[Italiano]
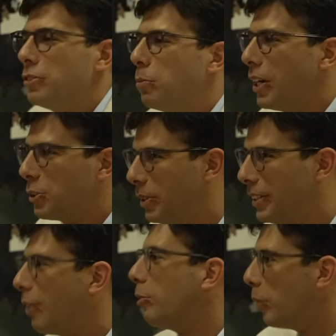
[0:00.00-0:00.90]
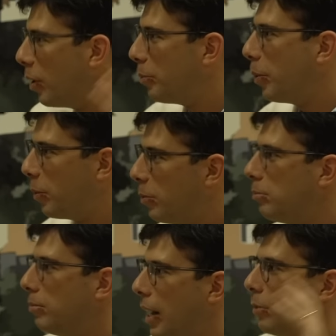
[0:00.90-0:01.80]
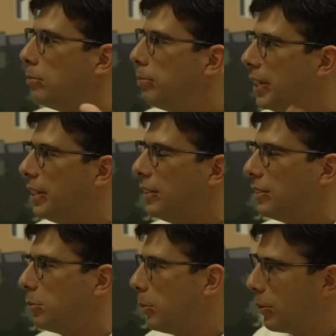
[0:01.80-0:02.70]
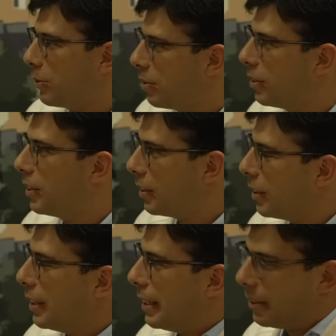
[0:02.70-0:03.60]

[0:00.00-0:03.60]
non me l'aspettavo. È proprio un, beh, un bellissimo Un'università, per